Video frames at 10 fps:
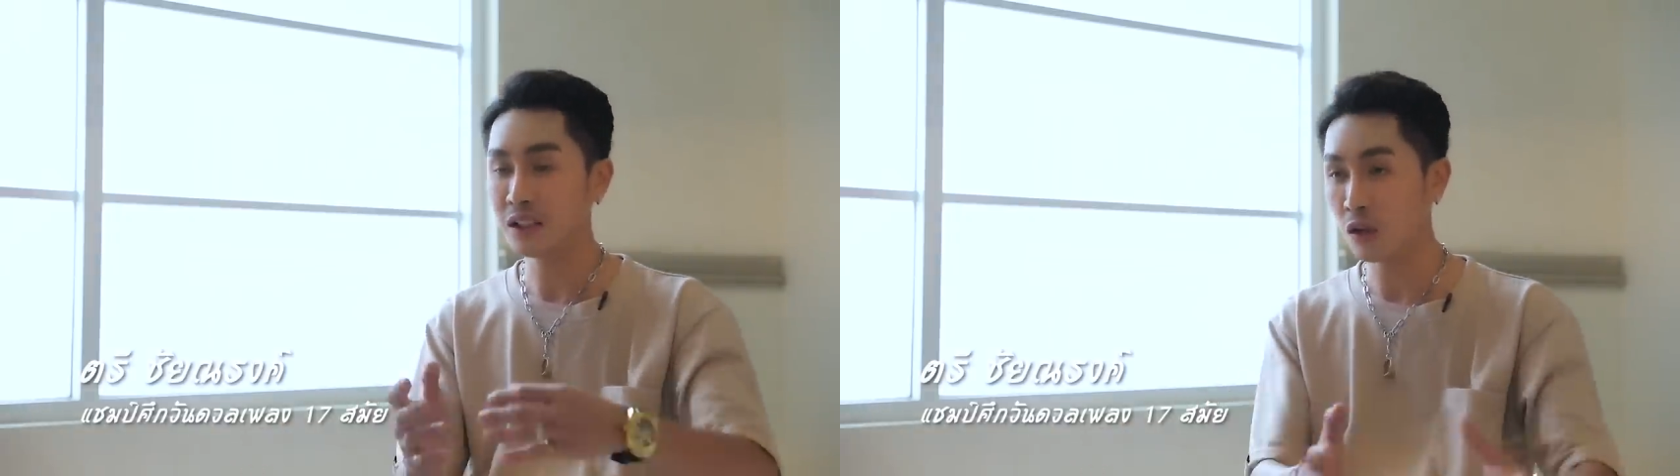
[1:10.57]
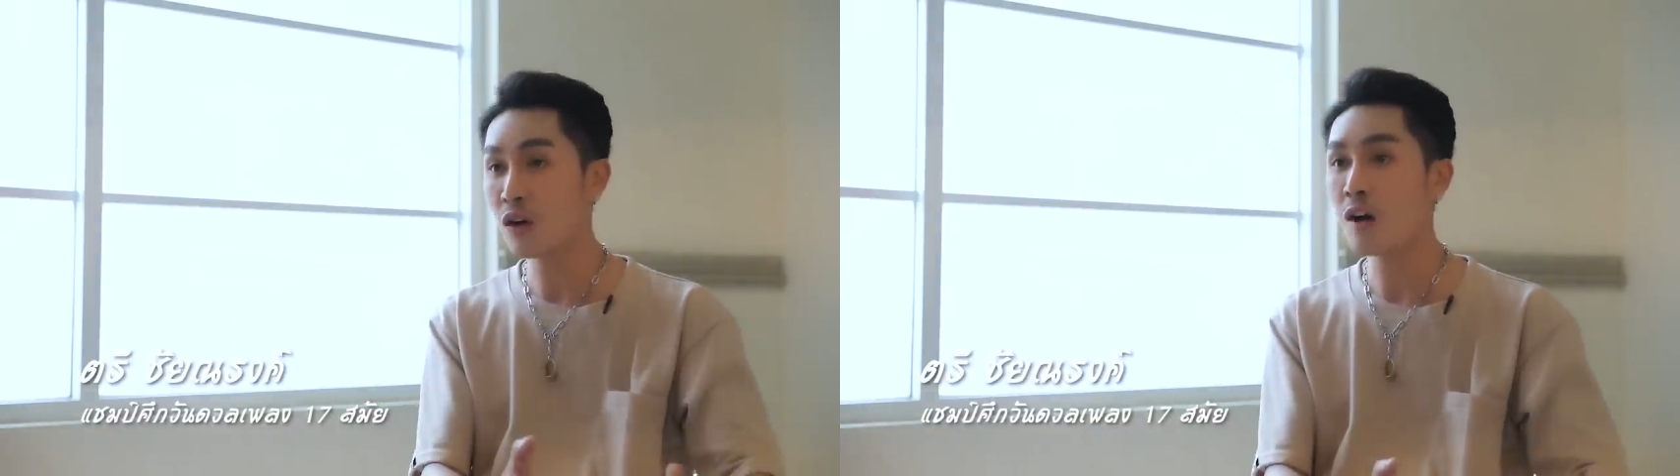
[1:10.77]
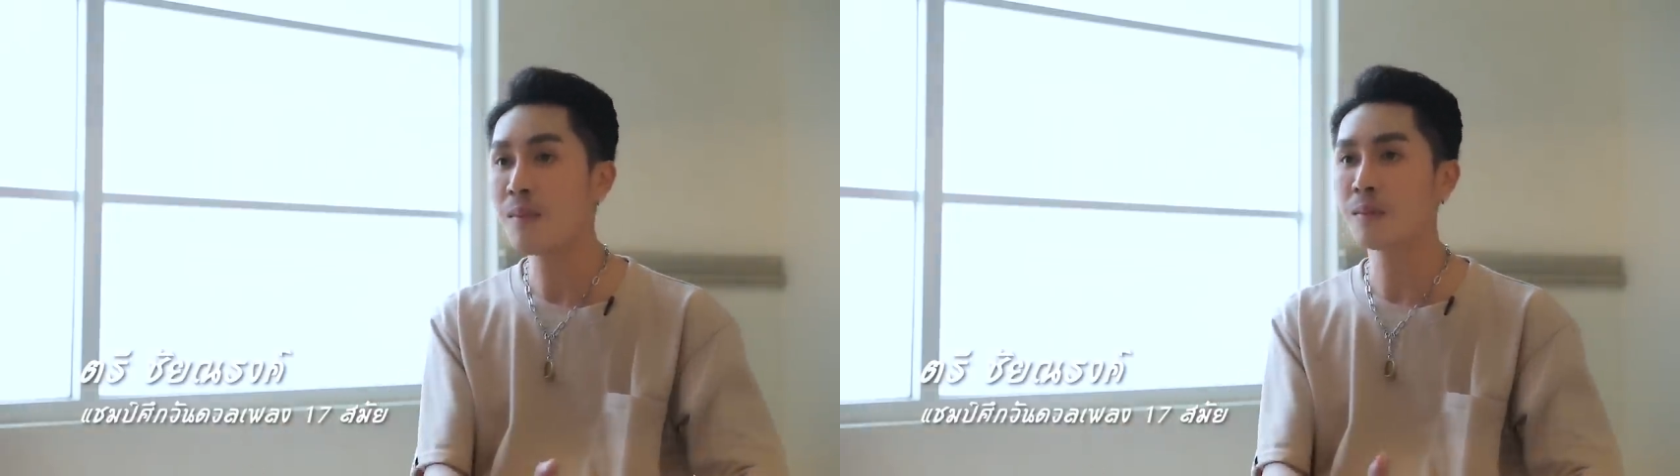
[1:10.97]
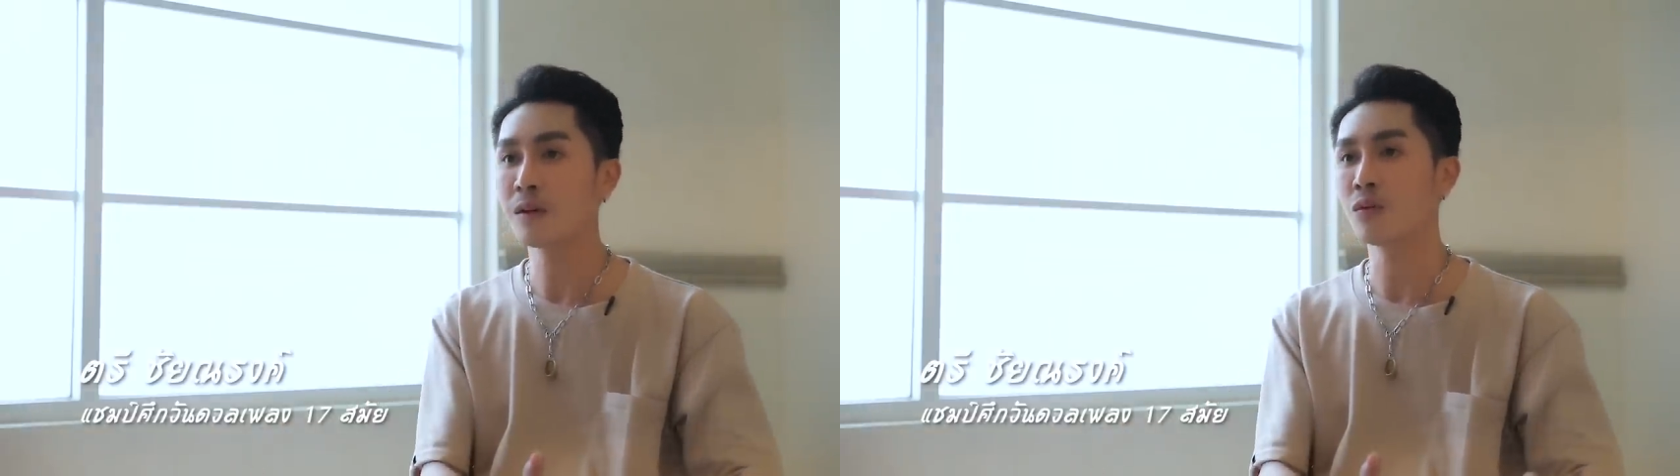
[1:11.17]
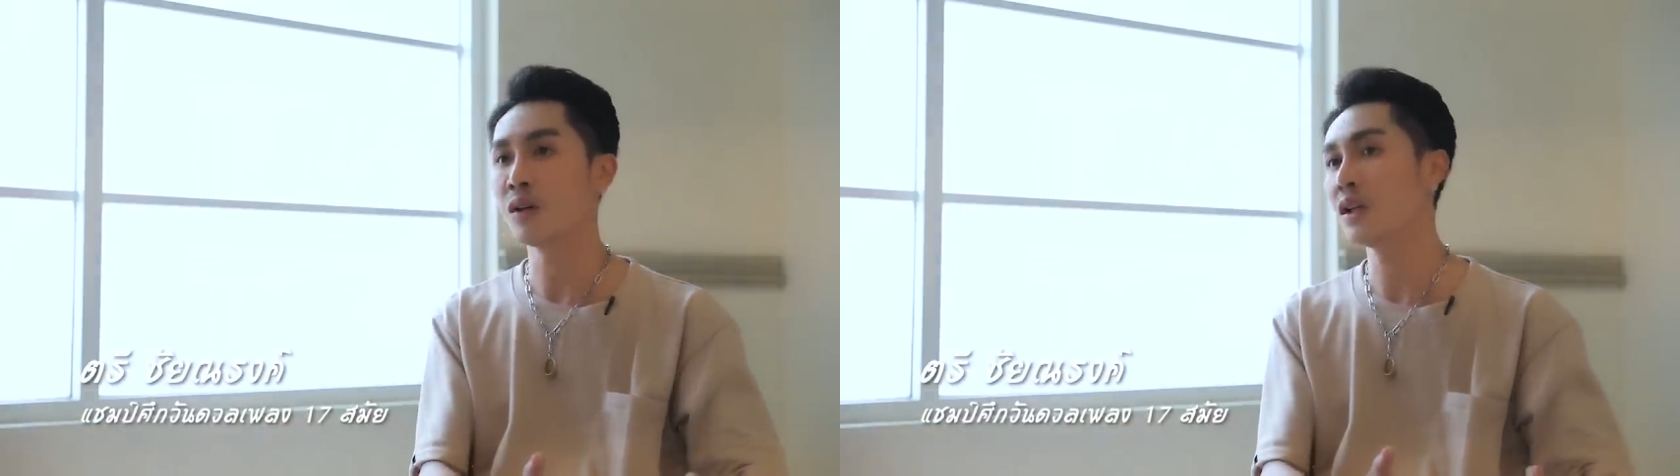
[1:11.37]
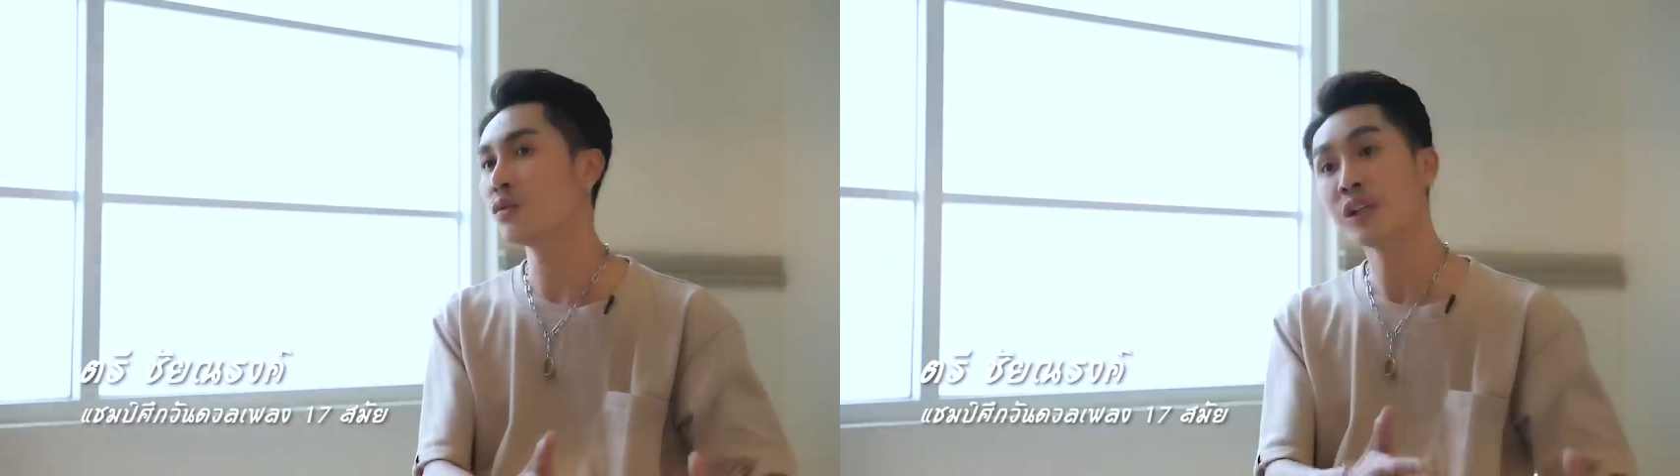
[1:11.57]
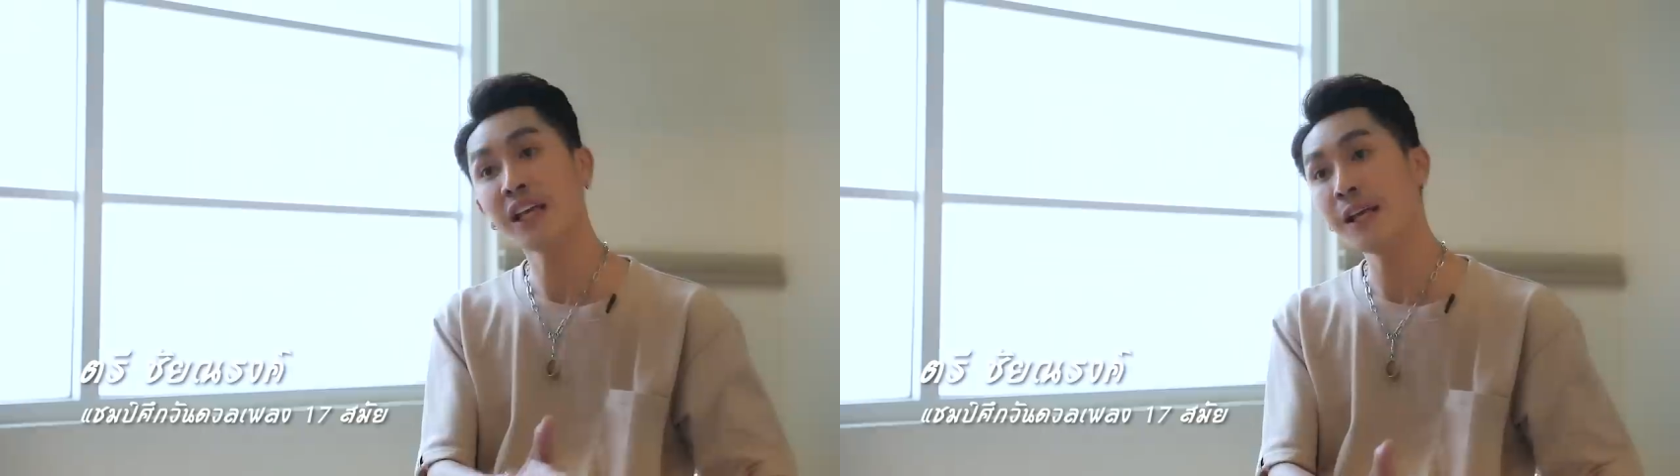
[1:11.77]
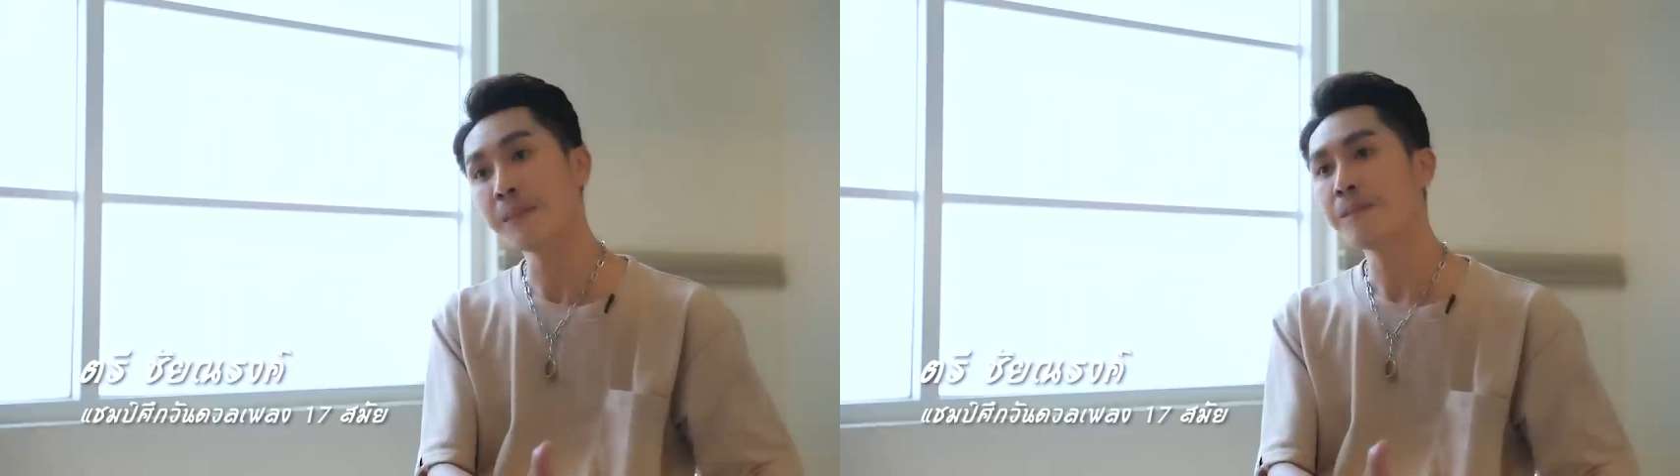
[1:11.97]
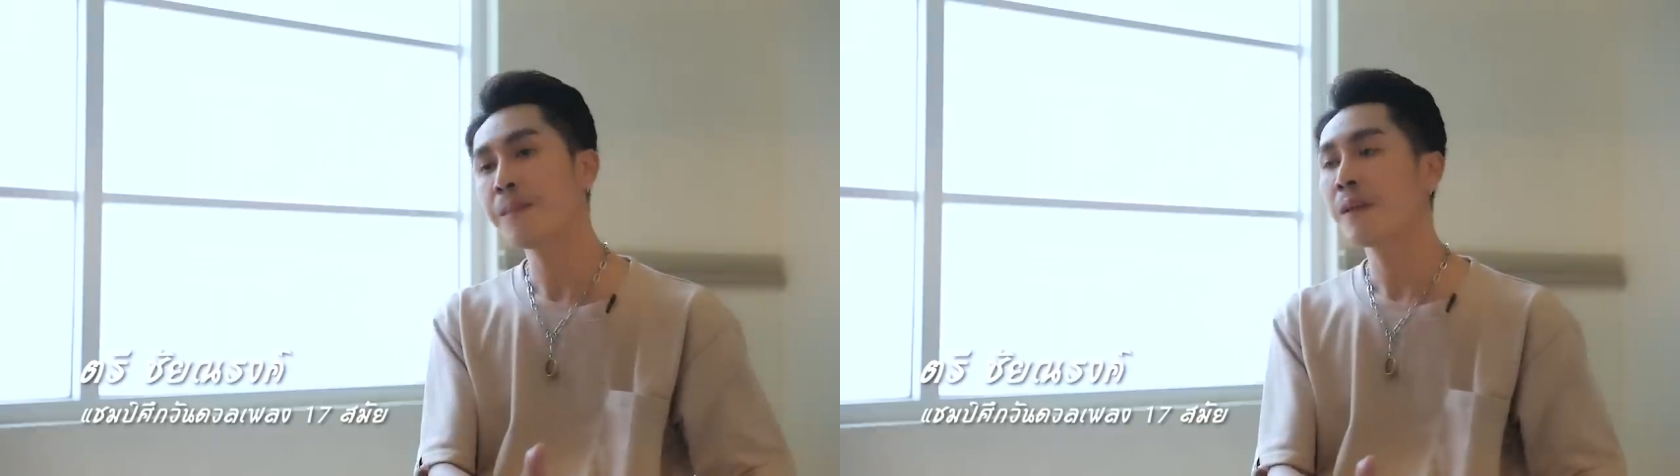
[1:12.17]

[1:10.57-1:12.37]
ที่จะต้องเข้ามาประกวดในกรุงเทพ